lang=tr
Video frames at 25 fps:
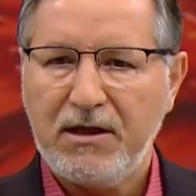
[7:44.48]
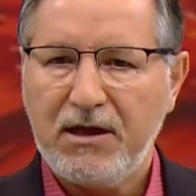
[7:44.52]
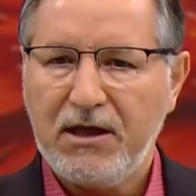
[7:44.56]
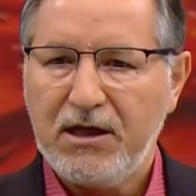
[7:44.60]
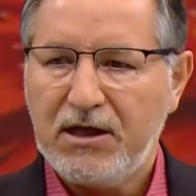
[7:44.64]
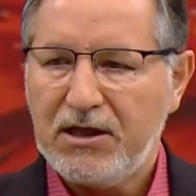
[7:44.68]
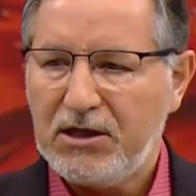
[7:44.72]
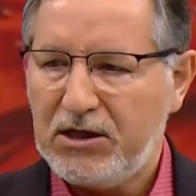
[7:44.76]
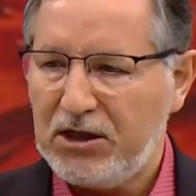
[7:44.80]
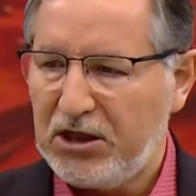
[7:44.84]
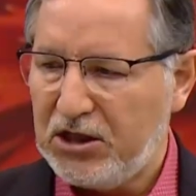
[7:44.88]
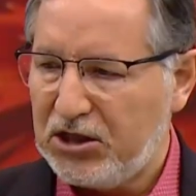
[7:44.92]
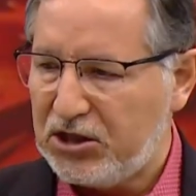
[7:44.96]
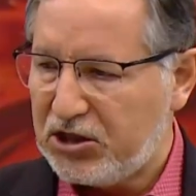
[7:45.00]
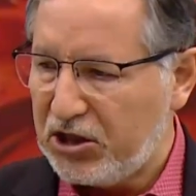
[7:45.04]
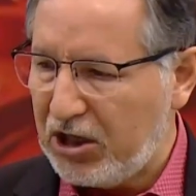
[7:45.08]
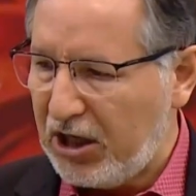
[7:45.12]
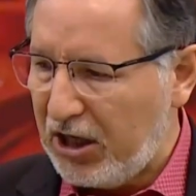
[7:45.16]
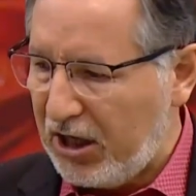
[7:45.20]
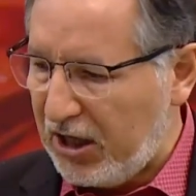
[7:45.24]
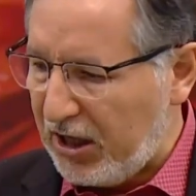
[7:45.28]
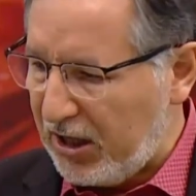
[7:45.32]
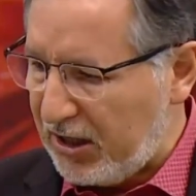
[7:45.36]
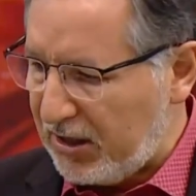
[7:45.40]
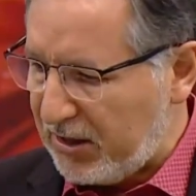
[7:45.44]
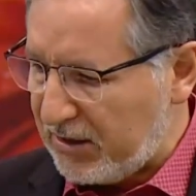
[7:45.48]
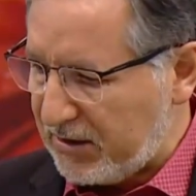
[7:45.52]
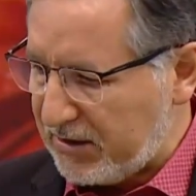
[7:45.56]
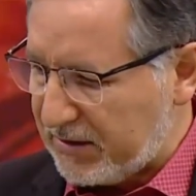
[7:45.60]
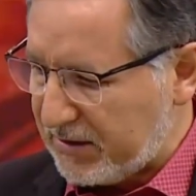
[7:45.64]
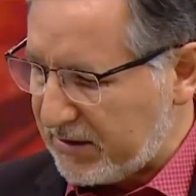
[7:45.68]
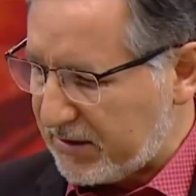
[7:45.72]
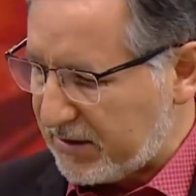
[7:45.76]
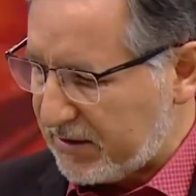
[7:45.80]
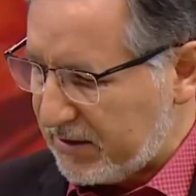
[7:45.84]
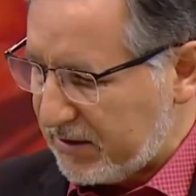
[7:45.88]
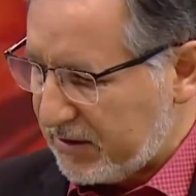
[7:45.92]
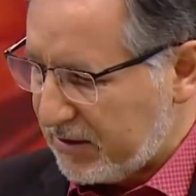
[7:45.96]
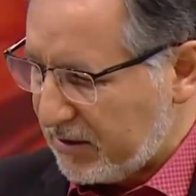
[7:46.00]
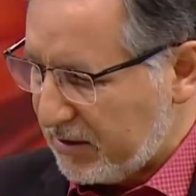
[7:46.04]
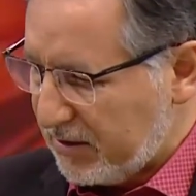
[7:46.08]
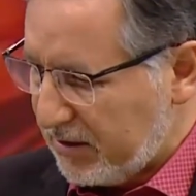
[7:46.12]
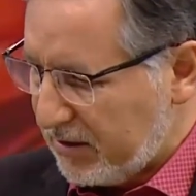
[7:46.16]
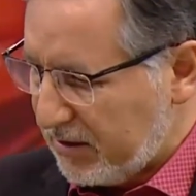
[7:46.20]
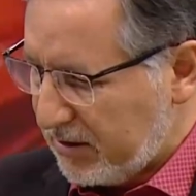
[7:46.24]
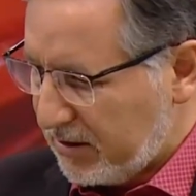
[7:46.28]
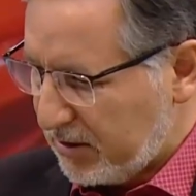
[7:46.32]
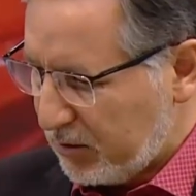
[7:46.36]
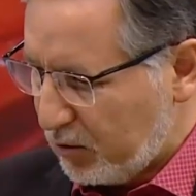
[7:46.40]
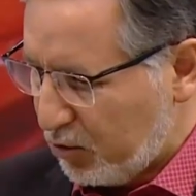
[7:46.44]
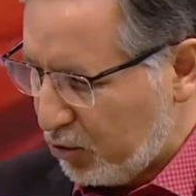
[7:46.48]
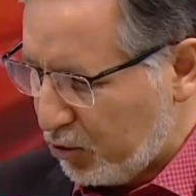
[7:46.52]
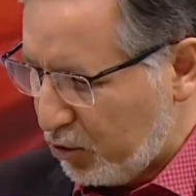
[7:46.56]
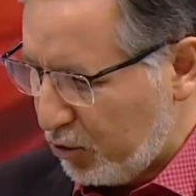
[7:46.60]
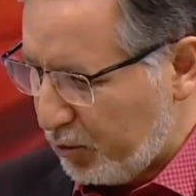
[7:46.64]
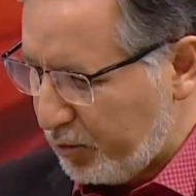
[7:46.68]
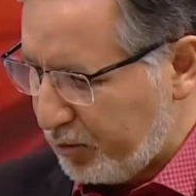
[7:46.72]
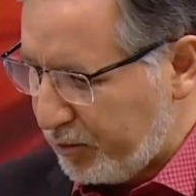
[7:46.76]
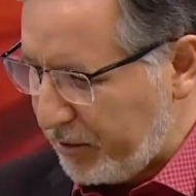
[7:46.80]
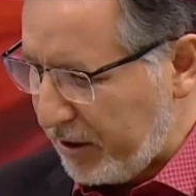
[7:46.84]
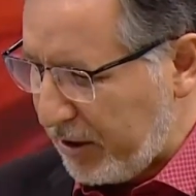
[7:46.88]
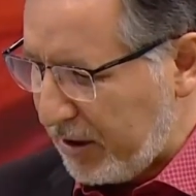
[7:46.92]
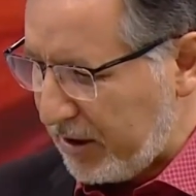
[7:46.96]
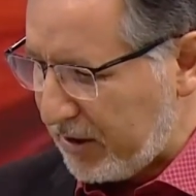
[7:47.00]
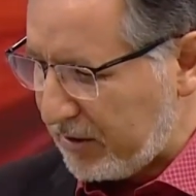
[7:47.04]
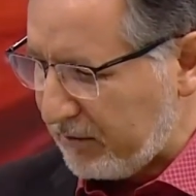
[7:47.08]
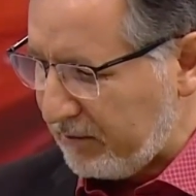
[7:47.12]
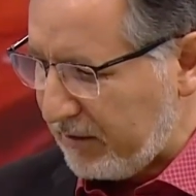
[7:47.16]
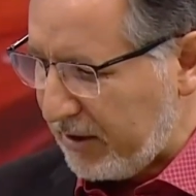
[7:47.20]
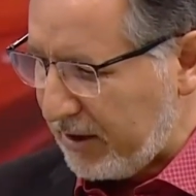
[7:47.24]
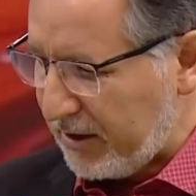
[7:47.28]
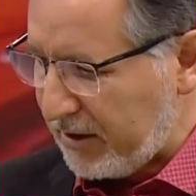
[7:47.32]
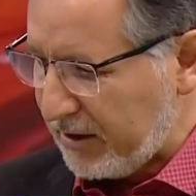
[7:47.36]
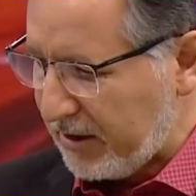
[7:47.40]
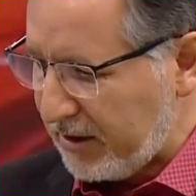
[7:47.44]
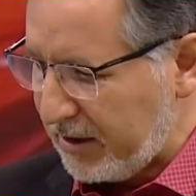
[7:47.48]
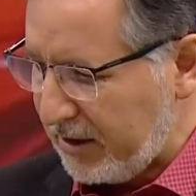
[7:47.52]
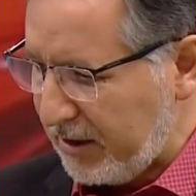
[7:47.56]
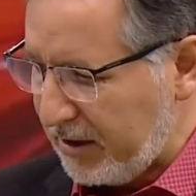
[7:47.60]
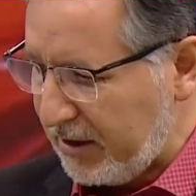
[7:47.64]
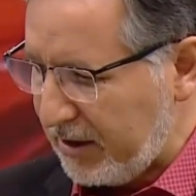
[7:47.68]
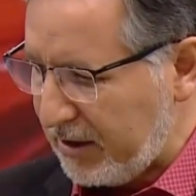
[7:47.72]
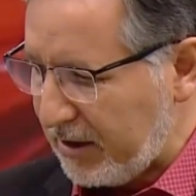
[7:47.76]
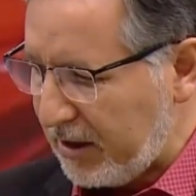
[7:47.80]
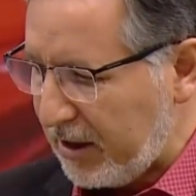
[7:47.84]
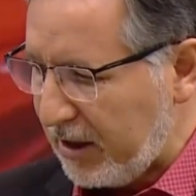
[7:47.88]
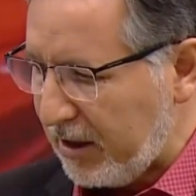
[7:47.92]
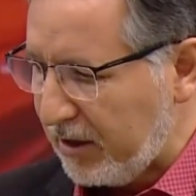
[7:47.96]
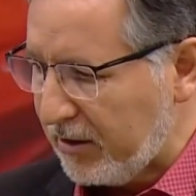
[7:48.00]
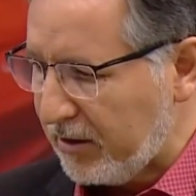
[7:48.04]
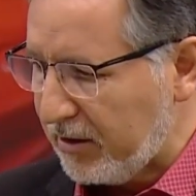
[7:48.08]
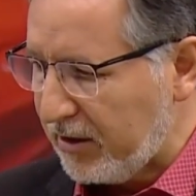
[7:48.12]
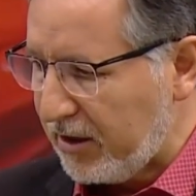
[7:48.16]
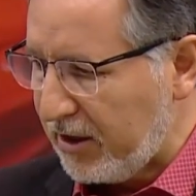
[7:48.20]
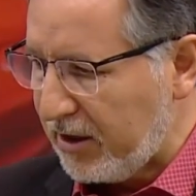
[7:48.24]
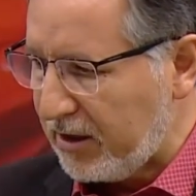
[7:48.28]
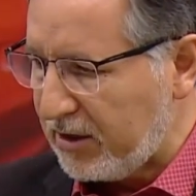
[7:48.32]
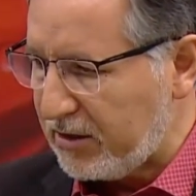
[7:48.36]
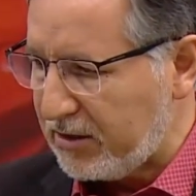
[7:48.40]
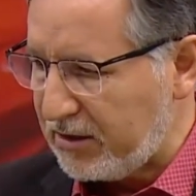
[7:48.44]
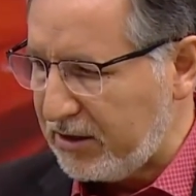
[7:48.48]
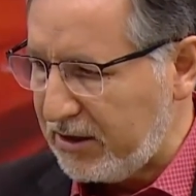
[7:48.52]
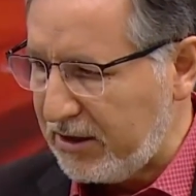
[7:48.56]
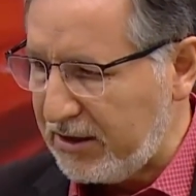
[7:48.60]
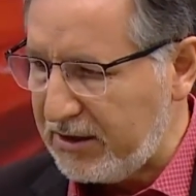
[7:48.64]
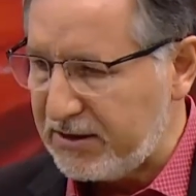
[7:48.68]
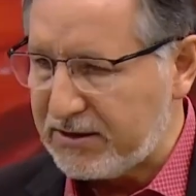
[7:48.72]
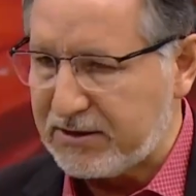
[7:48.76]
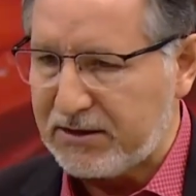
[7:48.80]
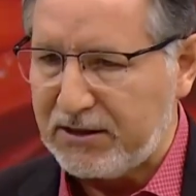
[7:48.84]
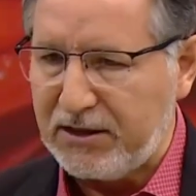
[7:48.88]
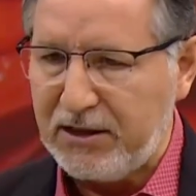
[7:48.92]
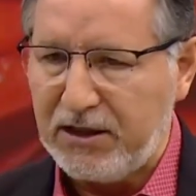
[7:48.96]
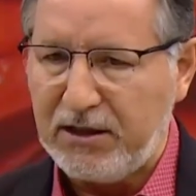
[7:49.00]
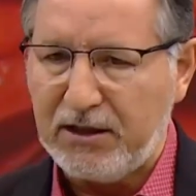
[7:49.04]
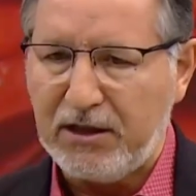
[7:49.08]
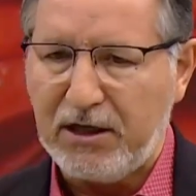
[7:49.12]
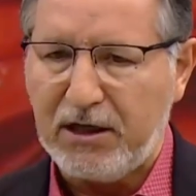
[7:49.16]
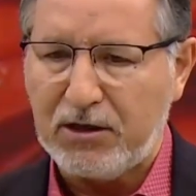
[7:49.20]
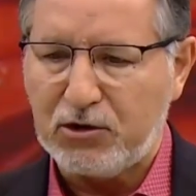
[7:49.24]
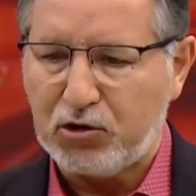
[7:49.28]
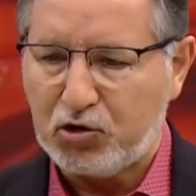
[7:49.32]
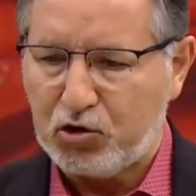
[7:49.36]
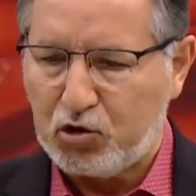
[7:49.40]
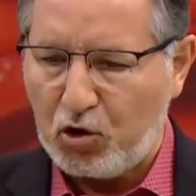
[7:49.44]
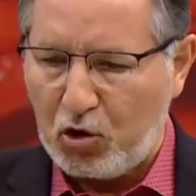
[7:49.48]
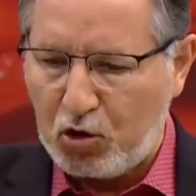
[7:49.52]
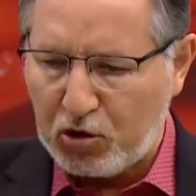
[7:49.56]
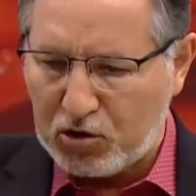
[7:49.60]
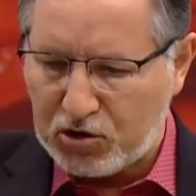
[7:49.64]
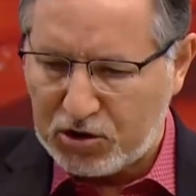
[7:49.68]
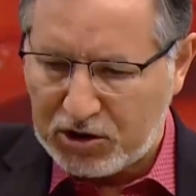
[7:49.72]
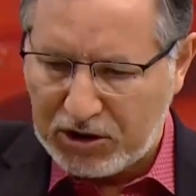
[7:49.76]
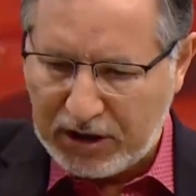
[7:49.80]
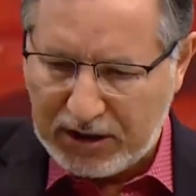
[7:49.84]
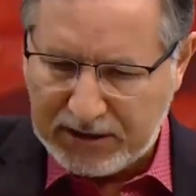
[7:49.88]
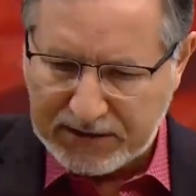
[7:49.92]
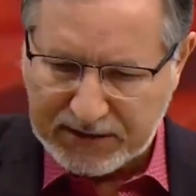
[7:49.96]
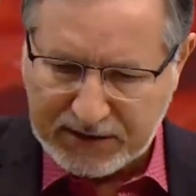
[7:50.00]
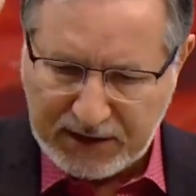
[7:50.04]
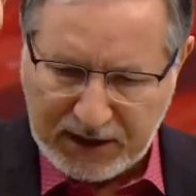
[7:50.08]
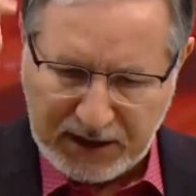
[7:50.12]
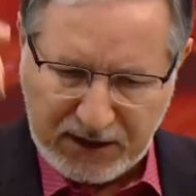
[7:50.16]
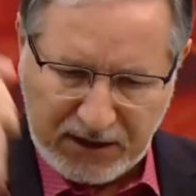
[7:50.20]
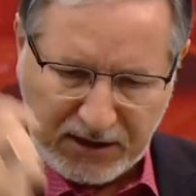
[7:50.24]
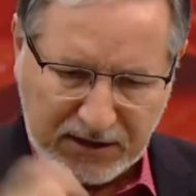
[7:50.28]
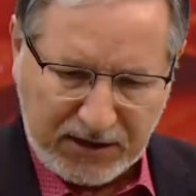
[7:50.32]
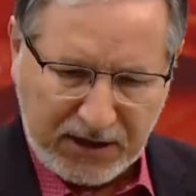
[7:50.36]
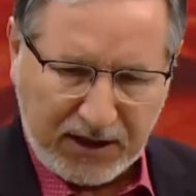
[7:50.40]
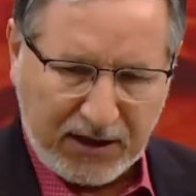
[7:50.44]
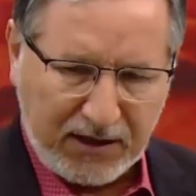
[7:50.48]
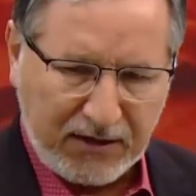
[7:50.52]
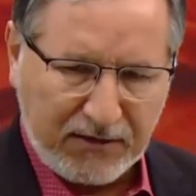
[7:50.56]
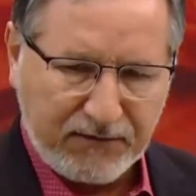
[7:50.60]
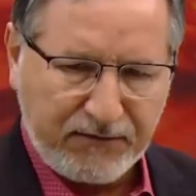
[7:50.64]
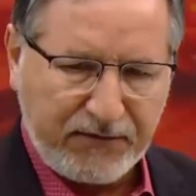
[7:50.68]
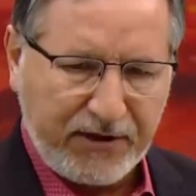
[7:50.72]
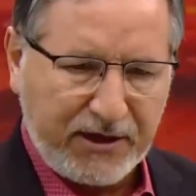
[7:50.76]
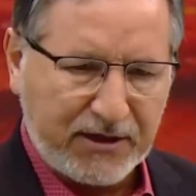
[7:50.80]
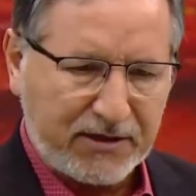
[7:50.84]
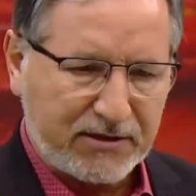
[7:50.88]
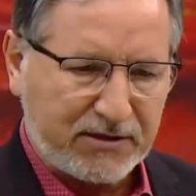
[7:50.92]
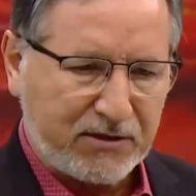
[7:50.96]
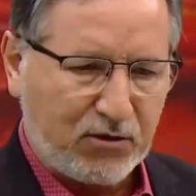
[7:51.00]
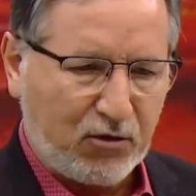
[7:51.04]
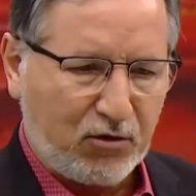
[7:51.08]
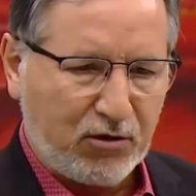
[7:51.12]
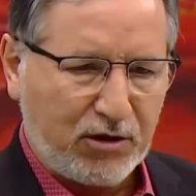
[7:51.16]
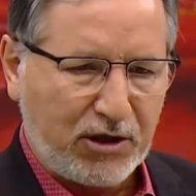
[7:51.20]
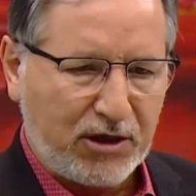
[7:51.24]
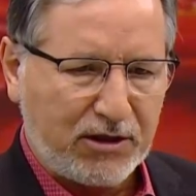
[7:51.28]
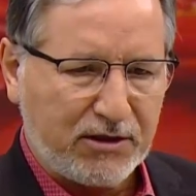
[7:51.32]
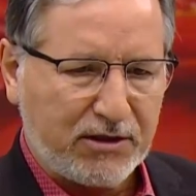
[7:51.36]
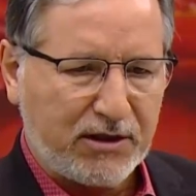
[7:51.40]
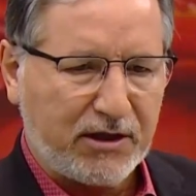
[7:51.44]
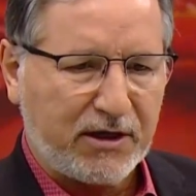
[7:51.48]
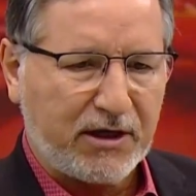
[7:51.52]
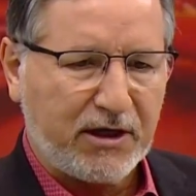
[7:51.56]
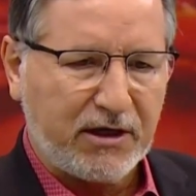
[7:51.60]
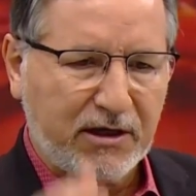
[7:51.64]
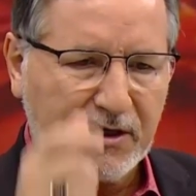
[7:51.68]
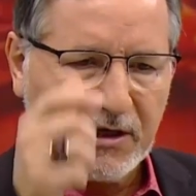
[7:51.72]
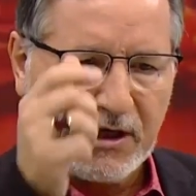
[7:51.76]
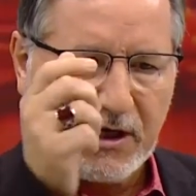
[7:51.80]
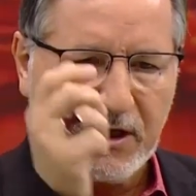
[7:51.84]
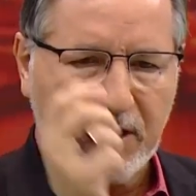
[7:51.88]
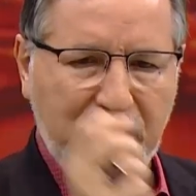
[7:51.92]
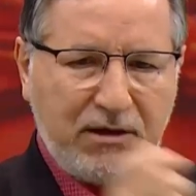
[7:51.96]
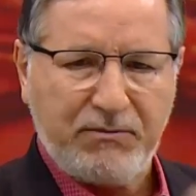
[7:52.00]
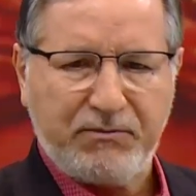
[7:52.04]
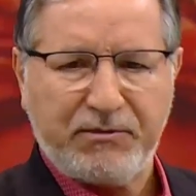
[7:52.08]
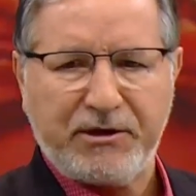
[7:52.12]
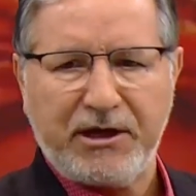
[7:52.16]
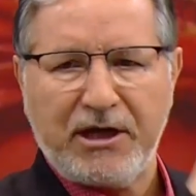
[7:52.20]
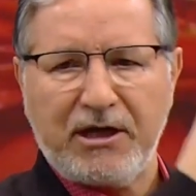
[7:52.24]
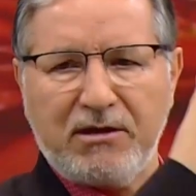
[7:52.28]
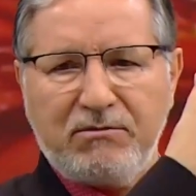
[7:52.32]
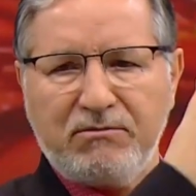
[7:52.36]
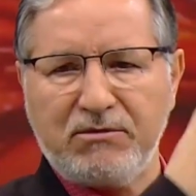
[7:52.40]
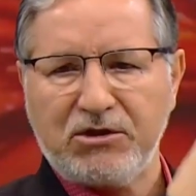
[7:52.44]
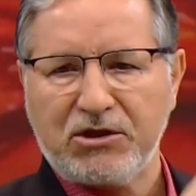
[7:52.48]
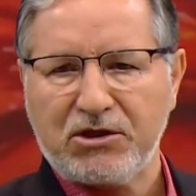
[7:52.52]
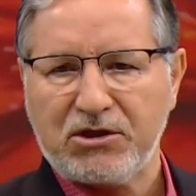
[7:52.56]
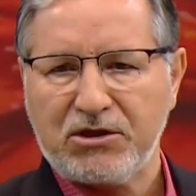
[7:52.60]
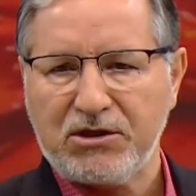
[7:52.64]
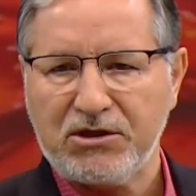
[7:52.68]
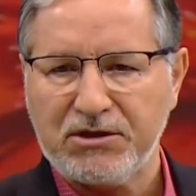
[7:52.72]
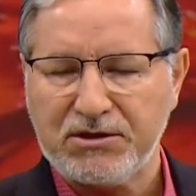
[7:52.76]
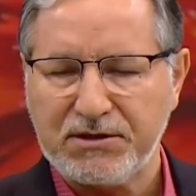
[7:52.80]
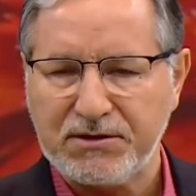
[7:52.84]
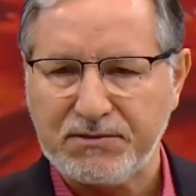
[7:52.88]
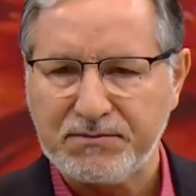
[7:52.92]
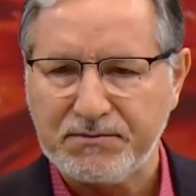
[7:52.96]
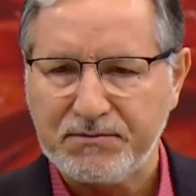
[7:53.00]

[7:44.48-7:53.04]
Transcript: Nice az gruplar var ki Allah'ın izniyle çokça sayıda fazla olanlara galip gelmiştir.